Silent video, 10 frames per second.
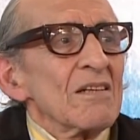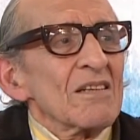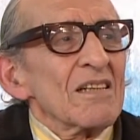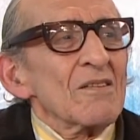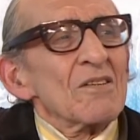
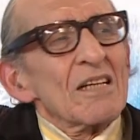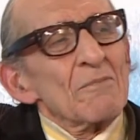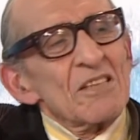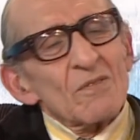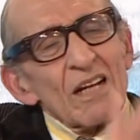Creo que
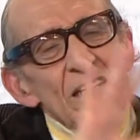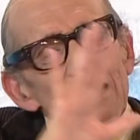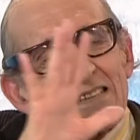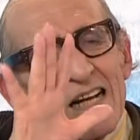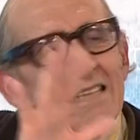visto la
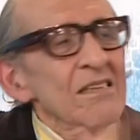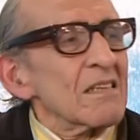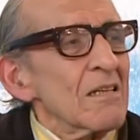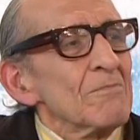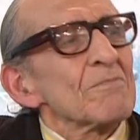
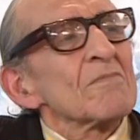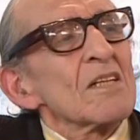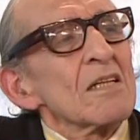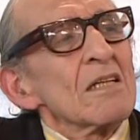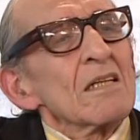distancia,
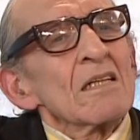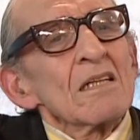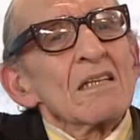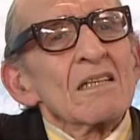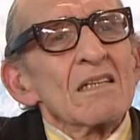
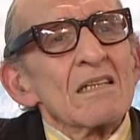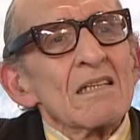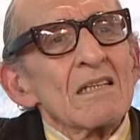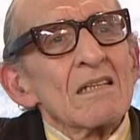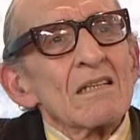
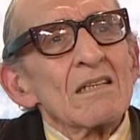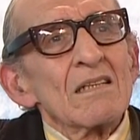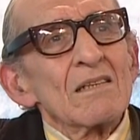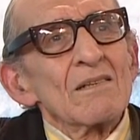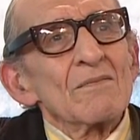eh,
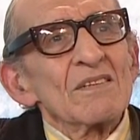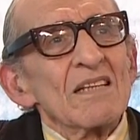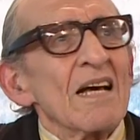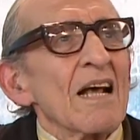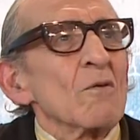
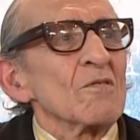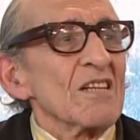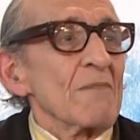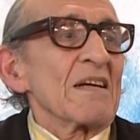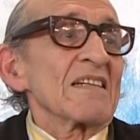si hay algún
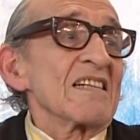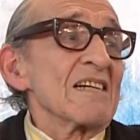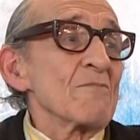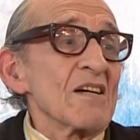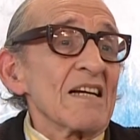
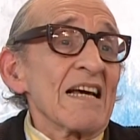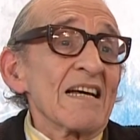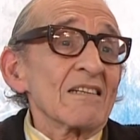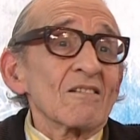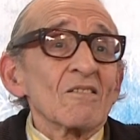tremendismo en
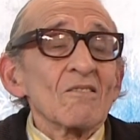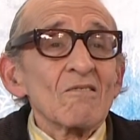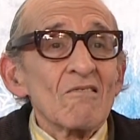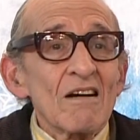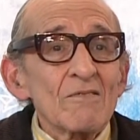esto
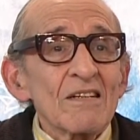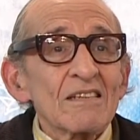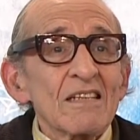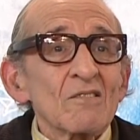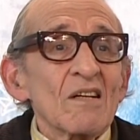o hay un
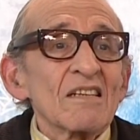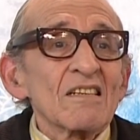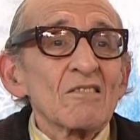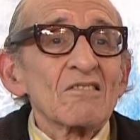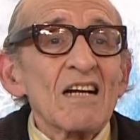exceso
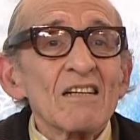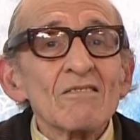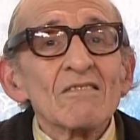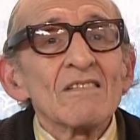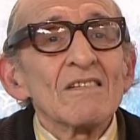
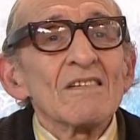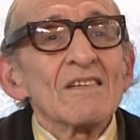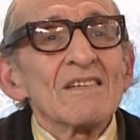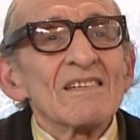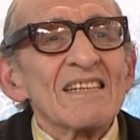anecdotario,
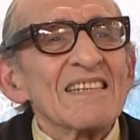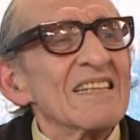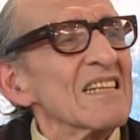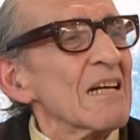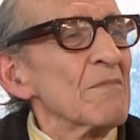se
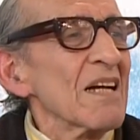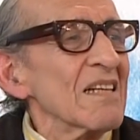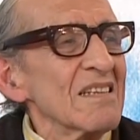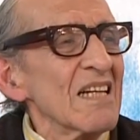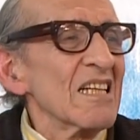tiende también
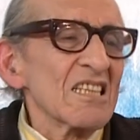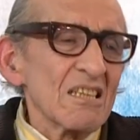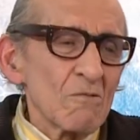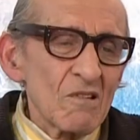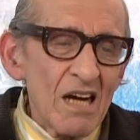así a
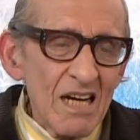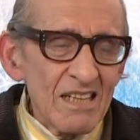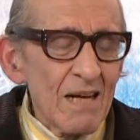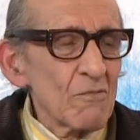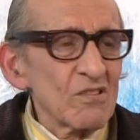desdibujar,
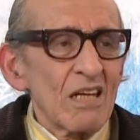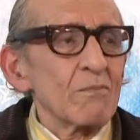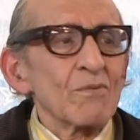digamos, al